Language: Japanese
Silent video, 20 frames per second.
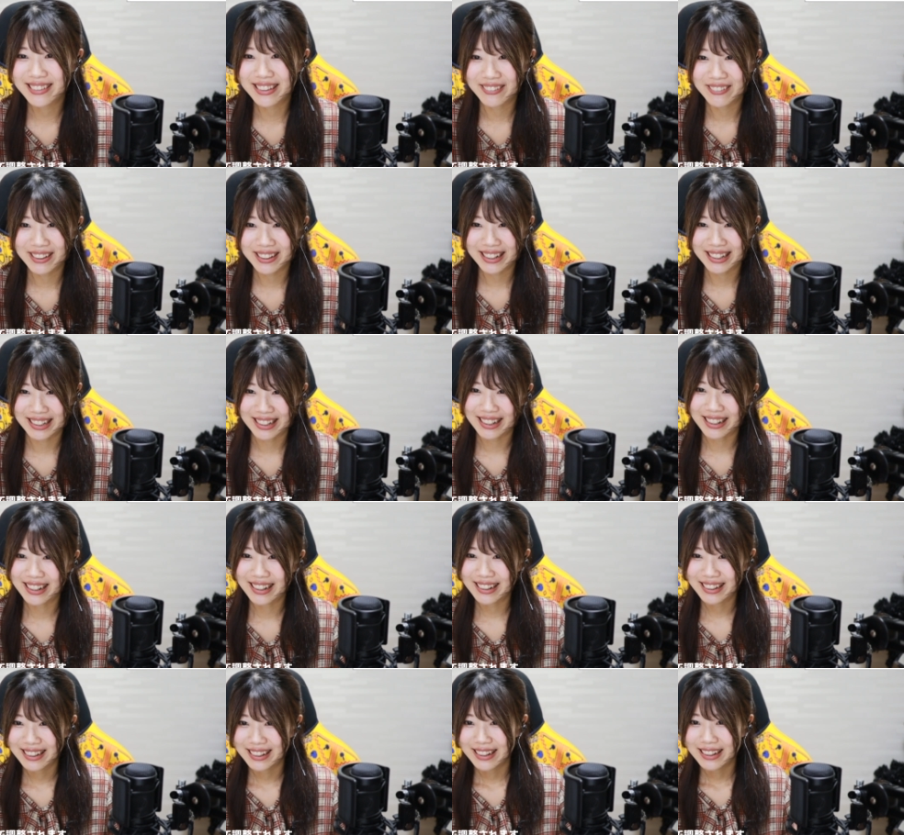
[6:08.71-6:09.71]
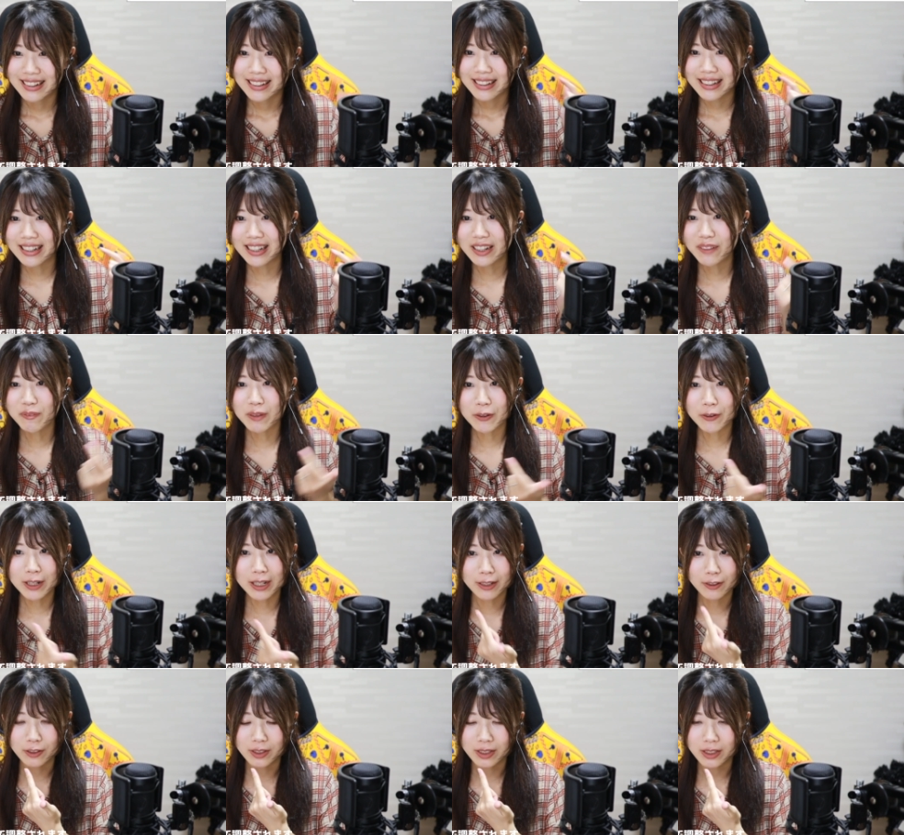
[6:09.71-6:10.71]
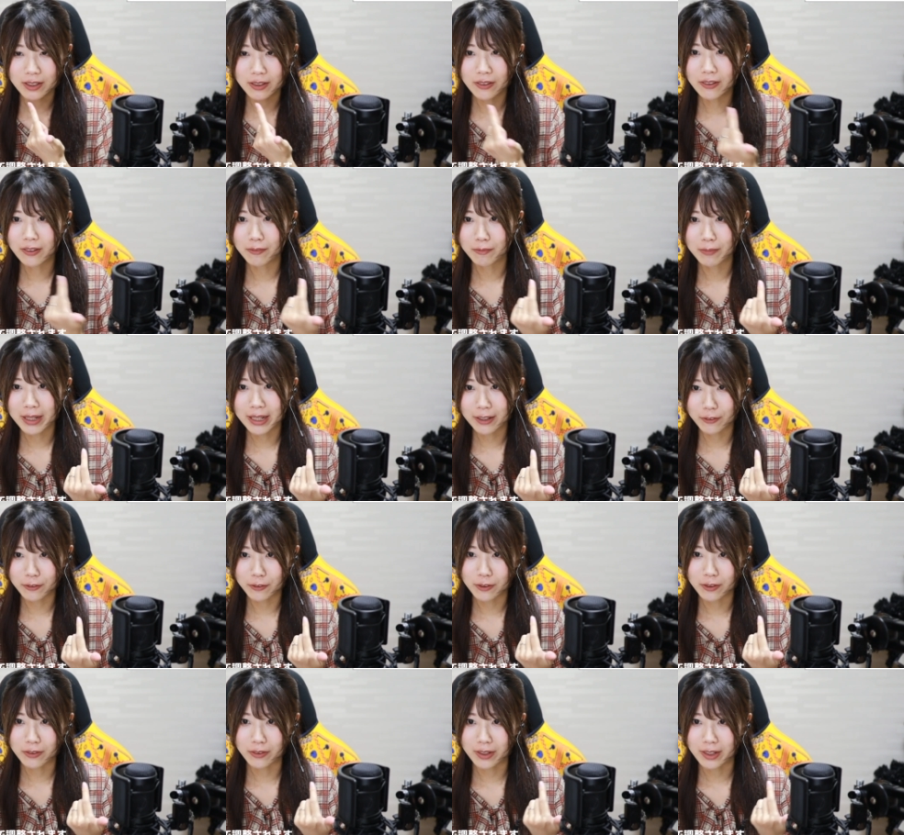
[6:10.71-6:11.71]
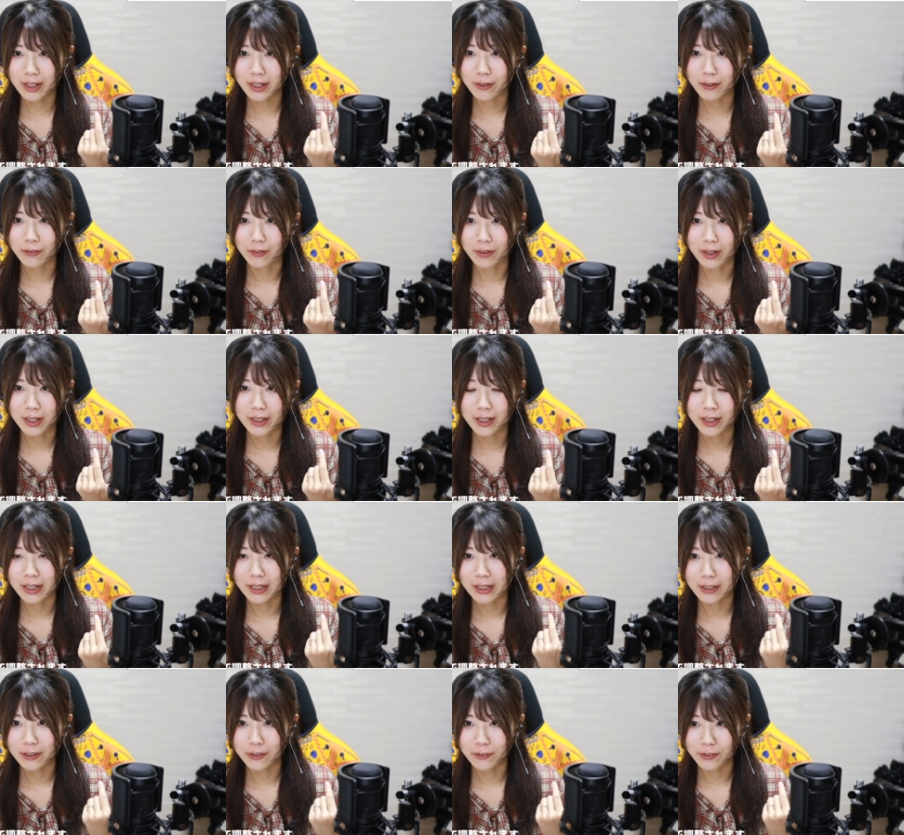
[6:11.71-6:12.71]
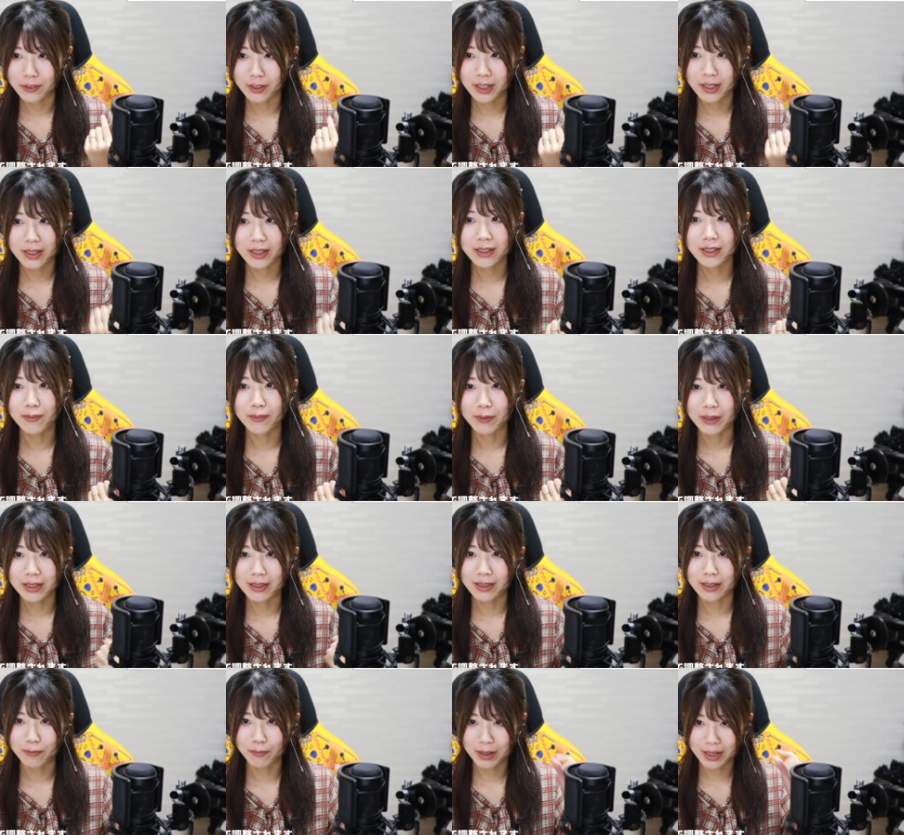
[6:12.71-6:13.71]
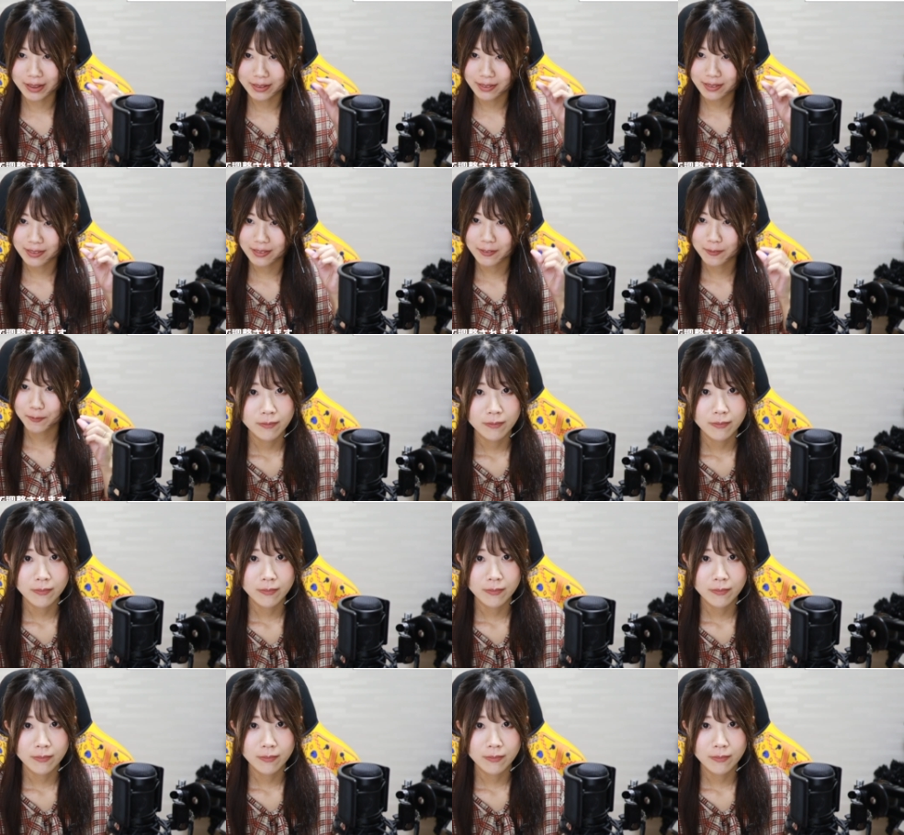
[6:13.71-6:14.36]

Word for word: 伝わるかな？で、今は口とマイクの距離結構離れた状態で喋ってます。